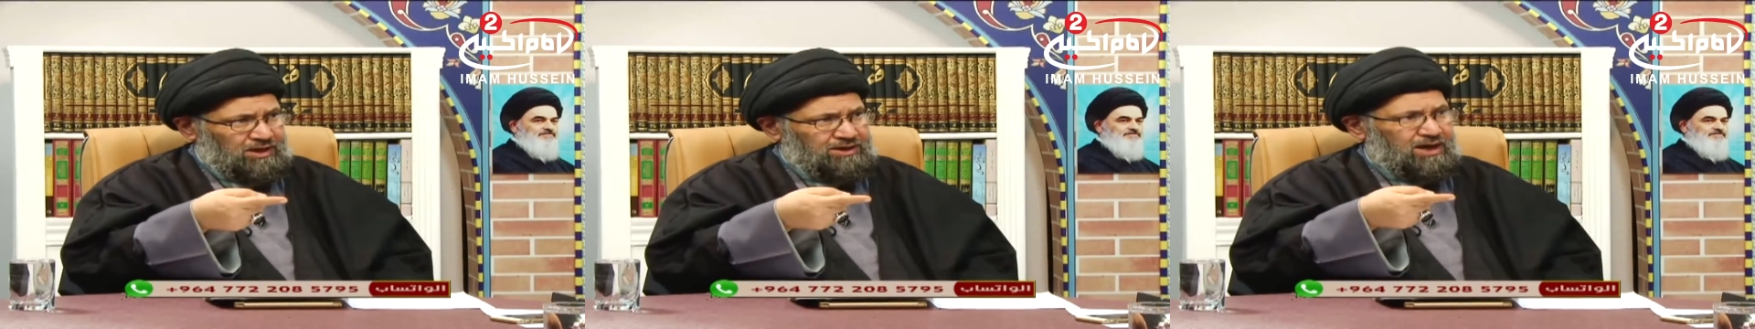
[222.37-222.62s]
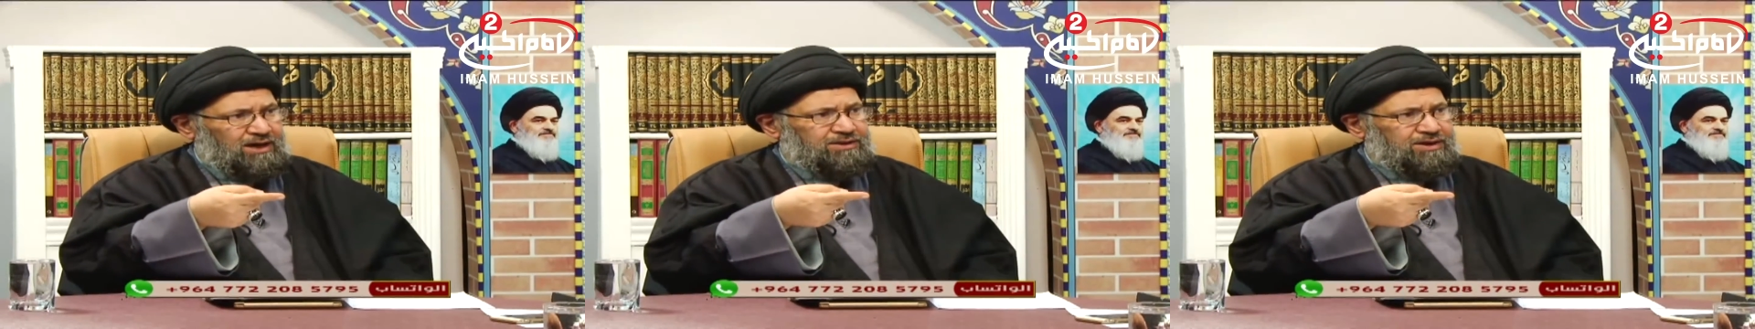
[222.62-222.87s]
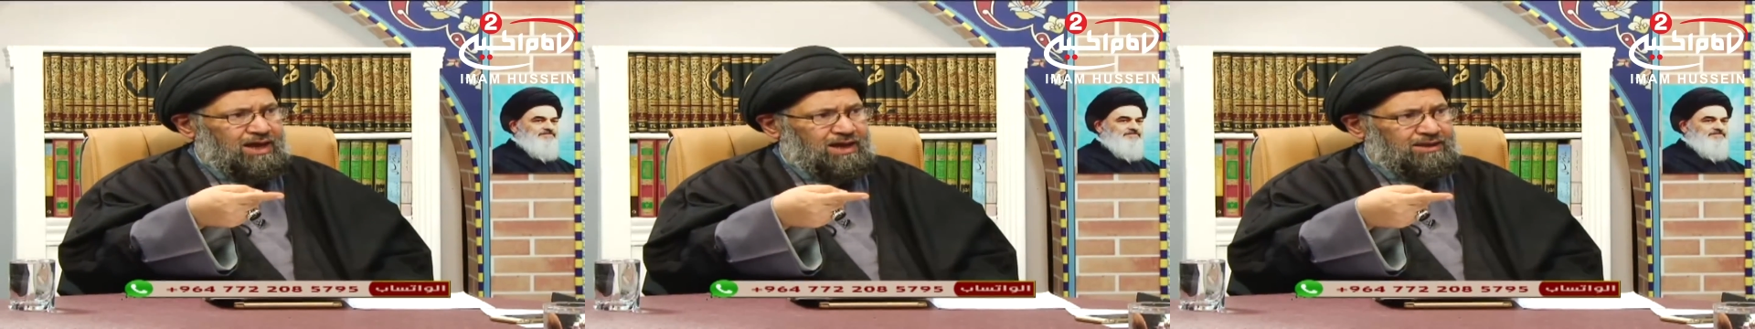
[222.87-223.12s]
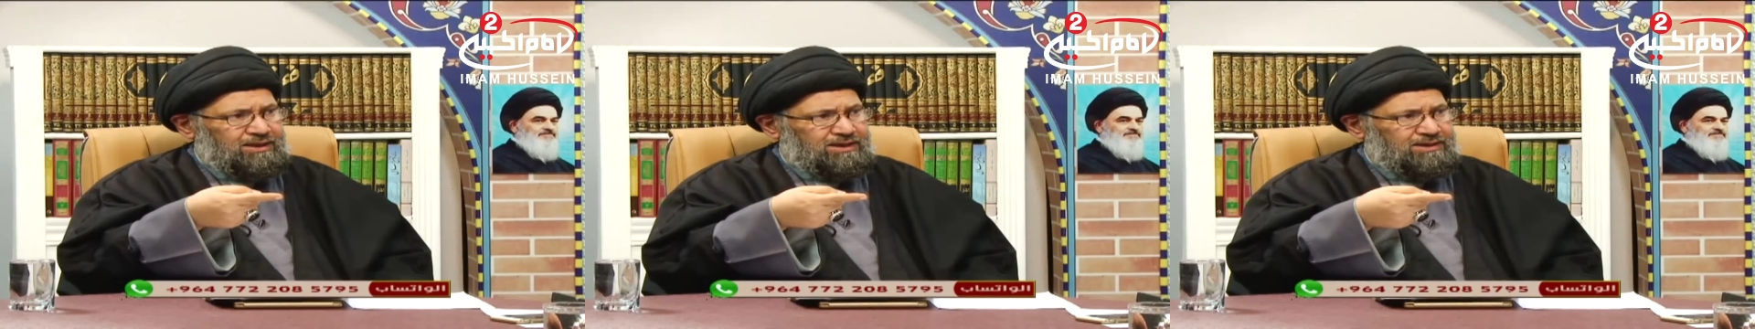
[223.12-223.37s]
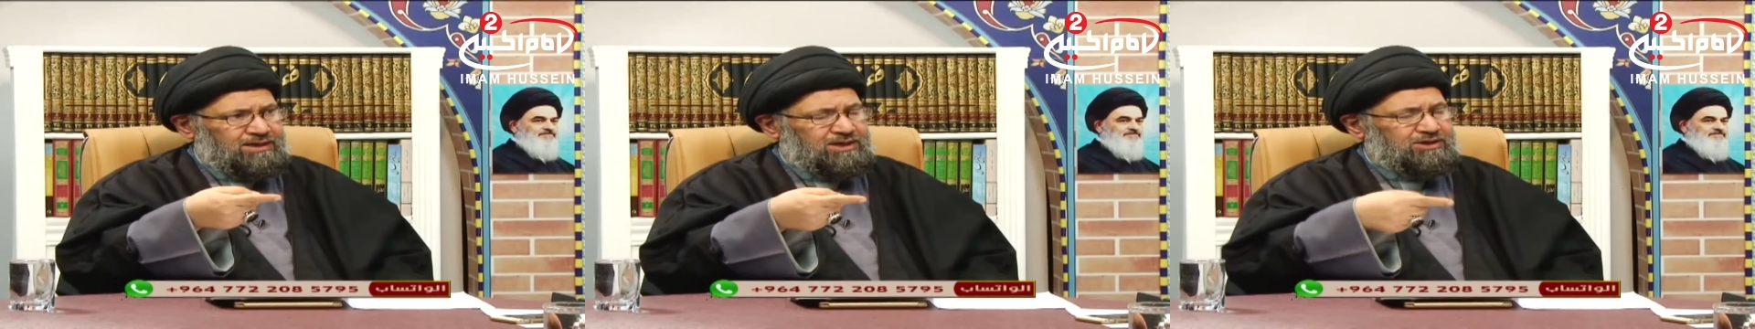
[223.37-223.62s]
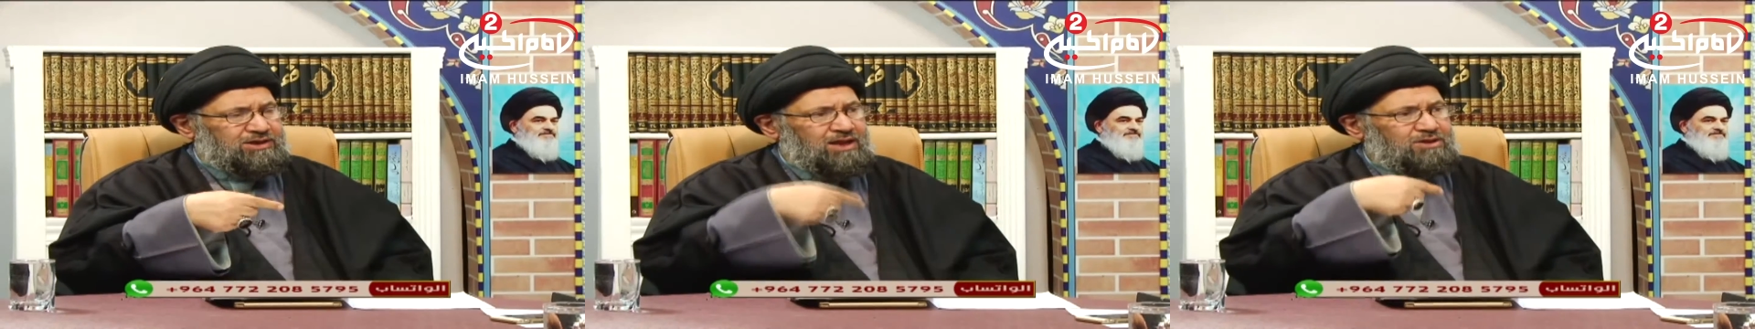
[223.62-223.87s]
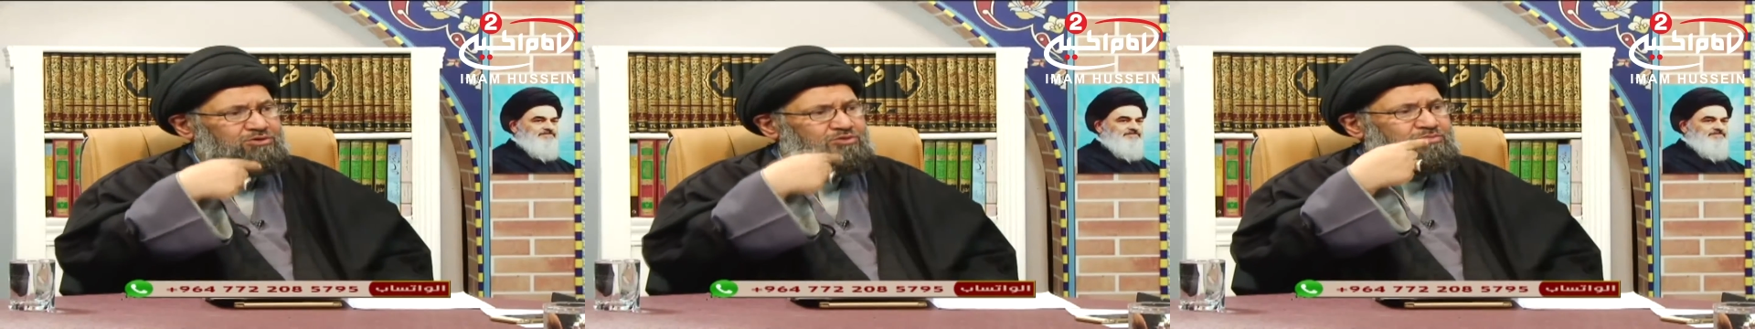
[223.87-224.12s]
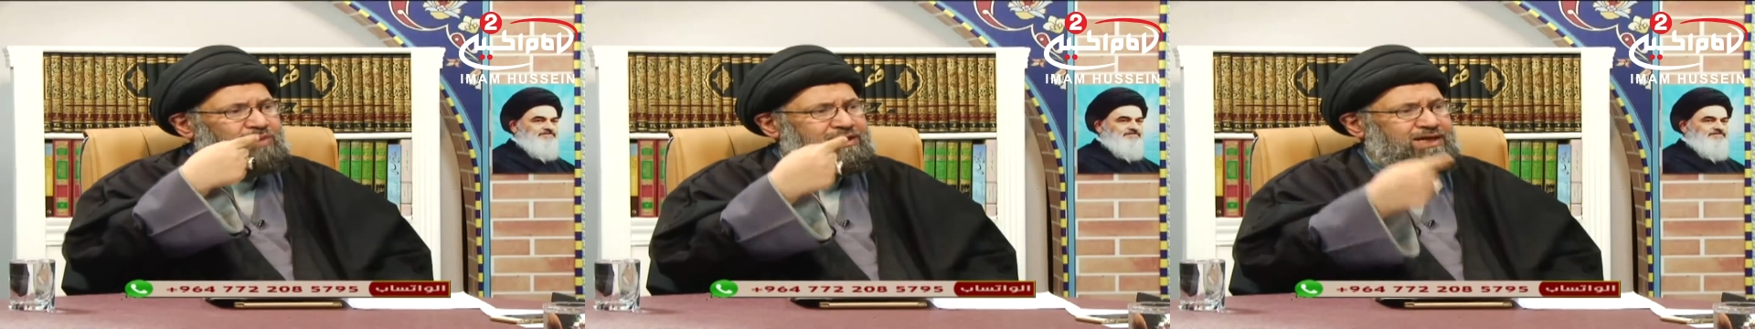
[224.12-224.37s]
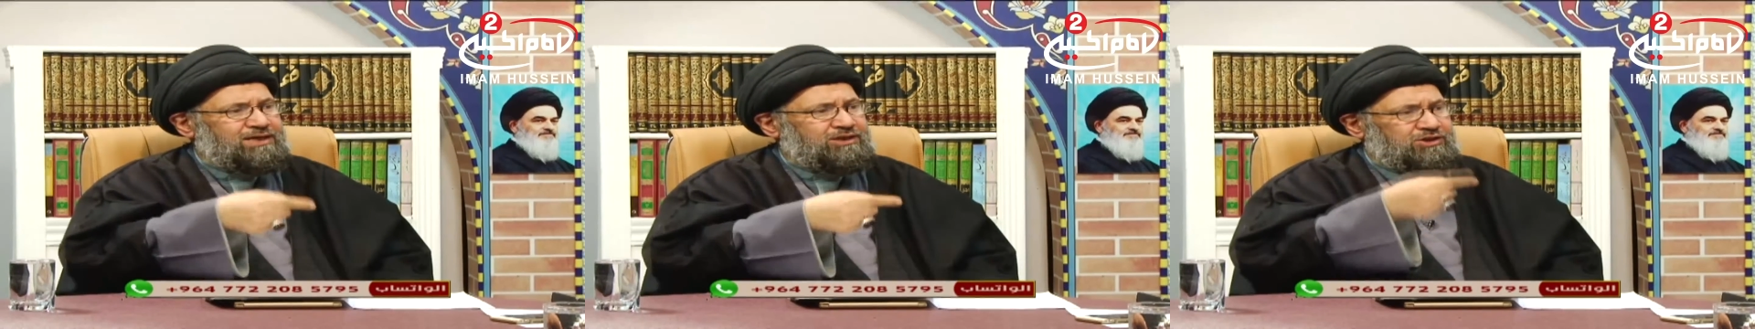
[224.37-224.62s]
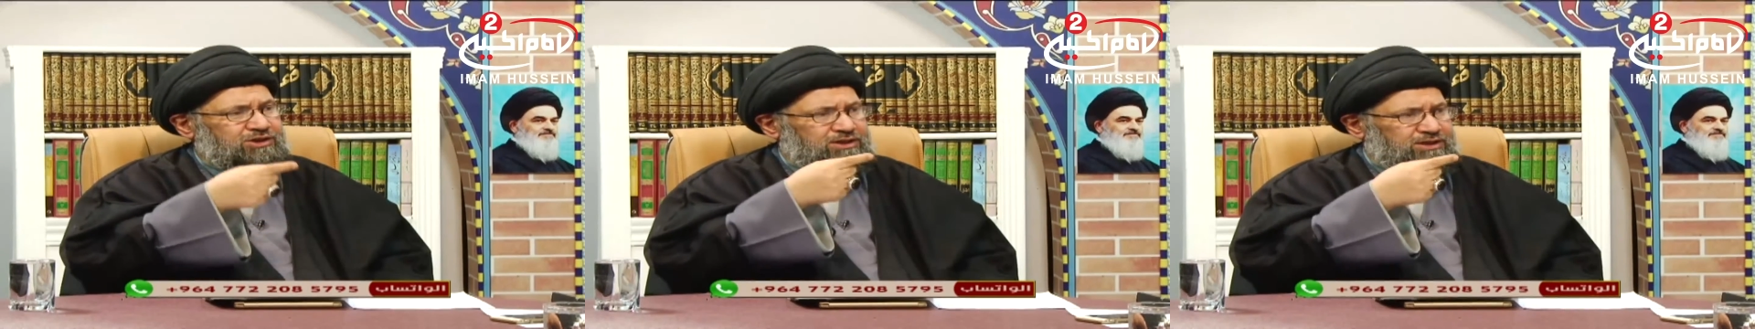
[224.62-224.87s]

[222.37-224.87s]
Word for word: يقضي هذه السجدة ثم يسجد